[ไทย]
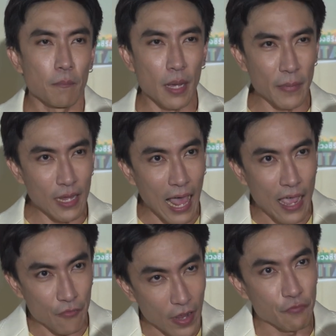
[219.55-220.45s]
มันมีหลา
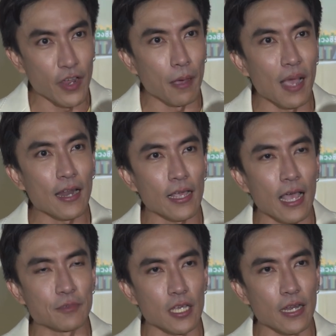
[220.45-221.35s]
ยฟันเฟืองมากเลยค
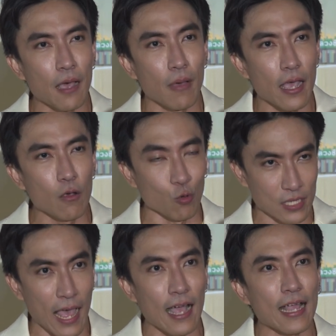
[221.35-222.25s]
รับที่จะทำให้อุต
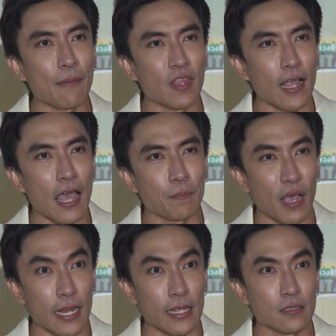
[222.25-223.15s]
สาหกรรมในการผ
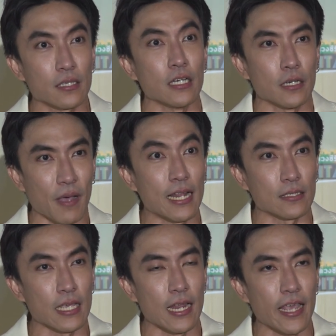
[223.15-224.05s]
ลิตสื่อผลิต
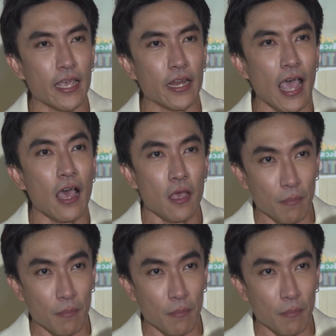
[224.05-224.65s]
ซีรีส์เนี่ย